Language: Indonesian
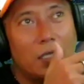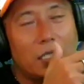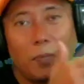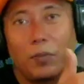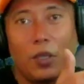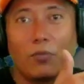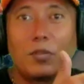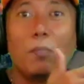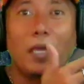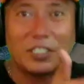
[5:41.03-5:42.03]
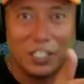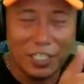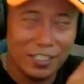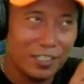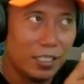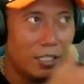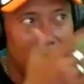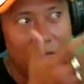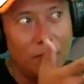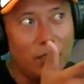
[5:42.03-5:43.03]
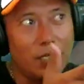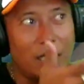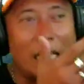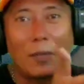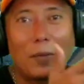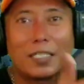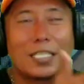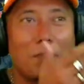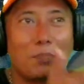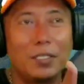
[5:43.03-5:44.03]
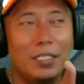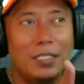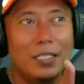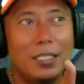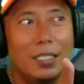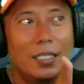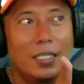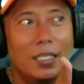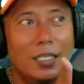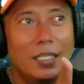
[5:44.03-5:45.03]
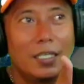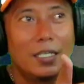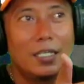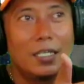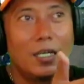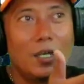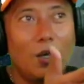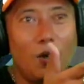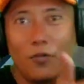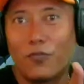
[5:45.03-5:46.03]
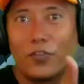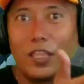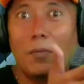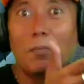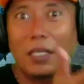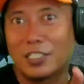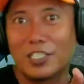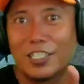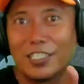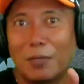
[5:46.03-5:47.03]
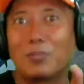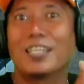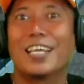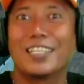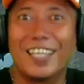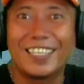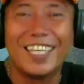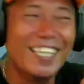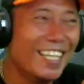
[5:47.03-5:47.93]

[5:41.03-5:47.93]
sapi of the match apa ya karapan sapi of the match, something like that.